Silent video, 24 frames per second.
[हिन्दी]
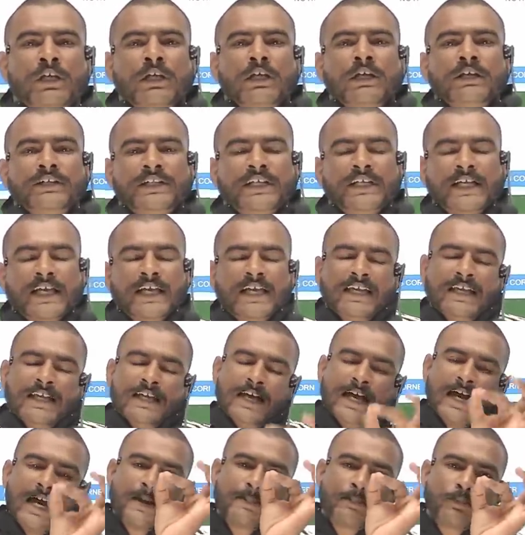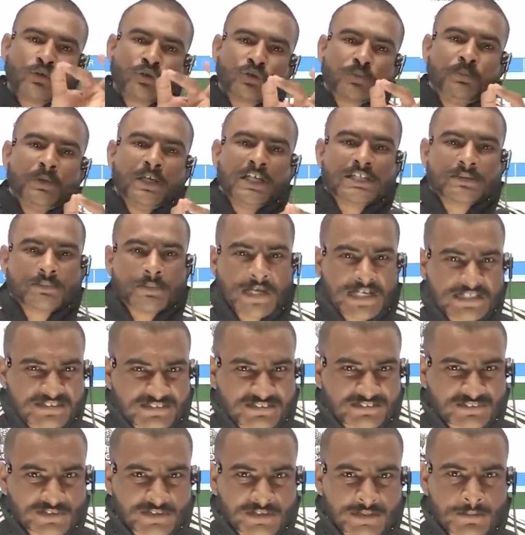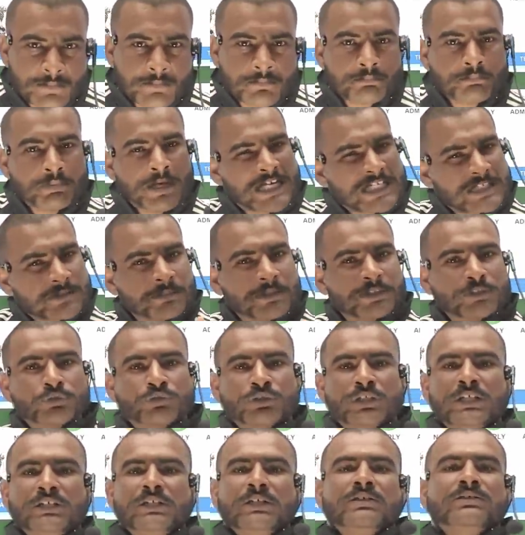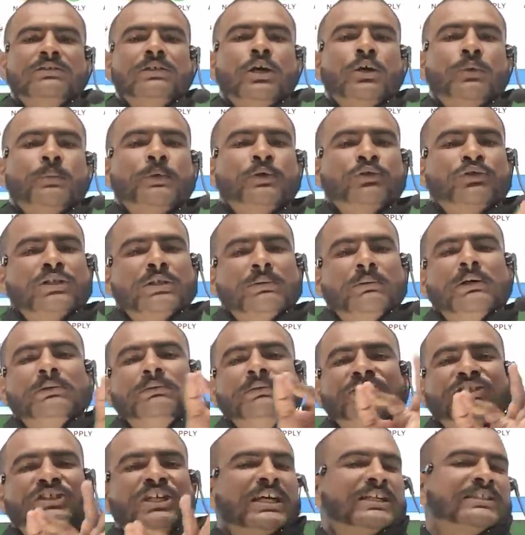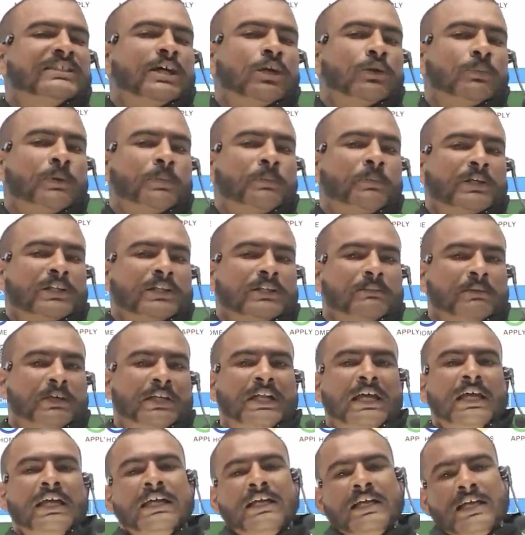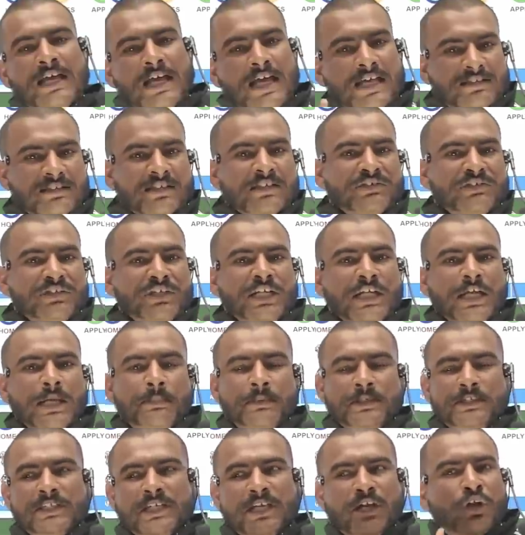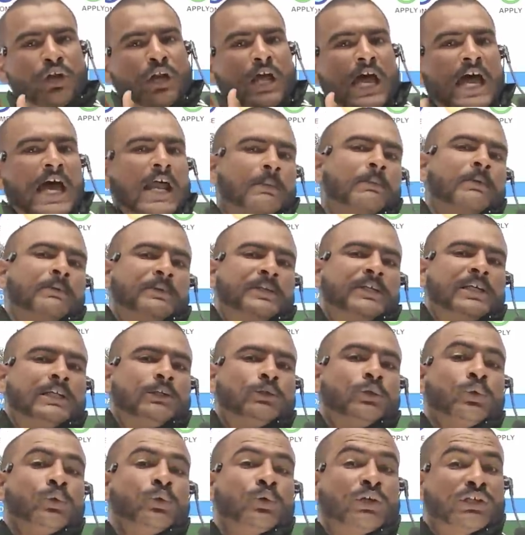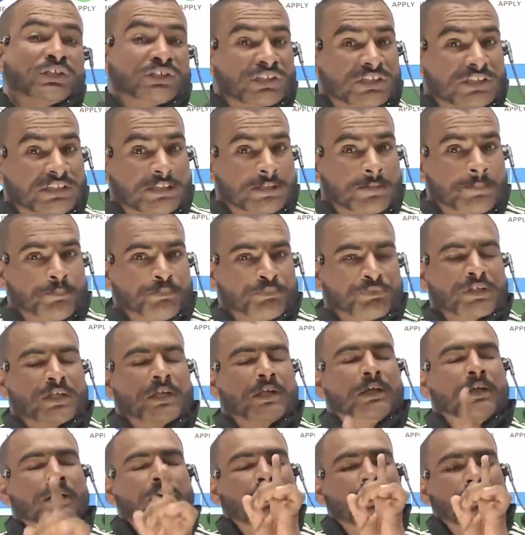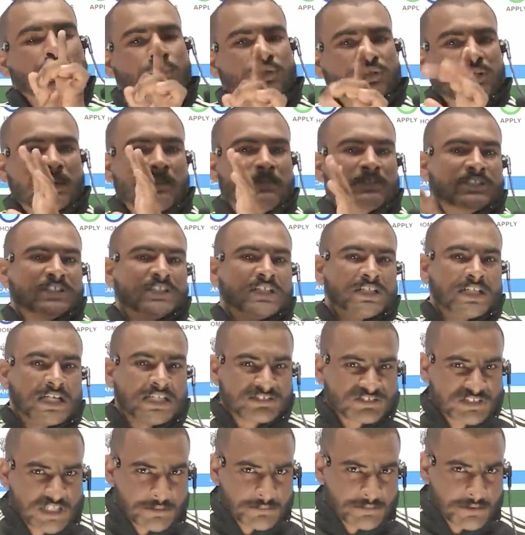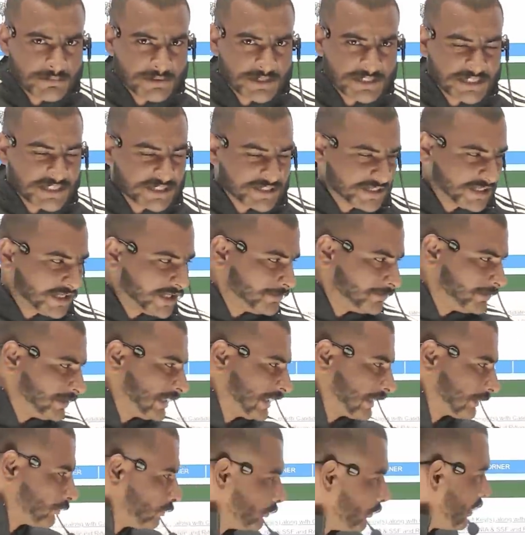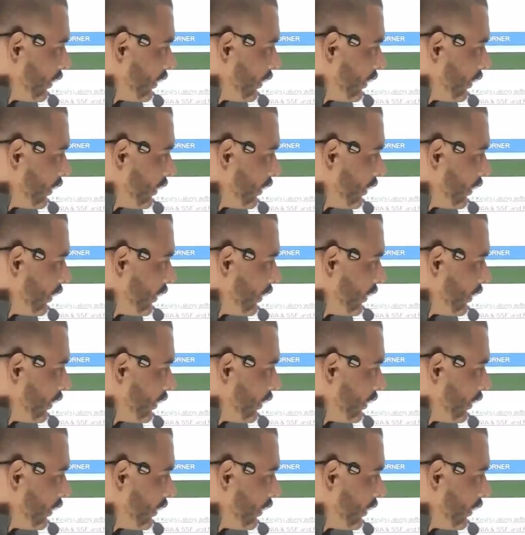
ठीक है आप उस बेच में आ सकते हैं फर्स्ट मंथ उसके दस हजार रुपए उसके बाद में छह हजार रुपए प्रति महीना एस एस का फिजिकल और आर्मी फिजिकल दोनों कर सकते हैं कुचामन सिटी राजस्थान में हमारी अकेडमी लाट लो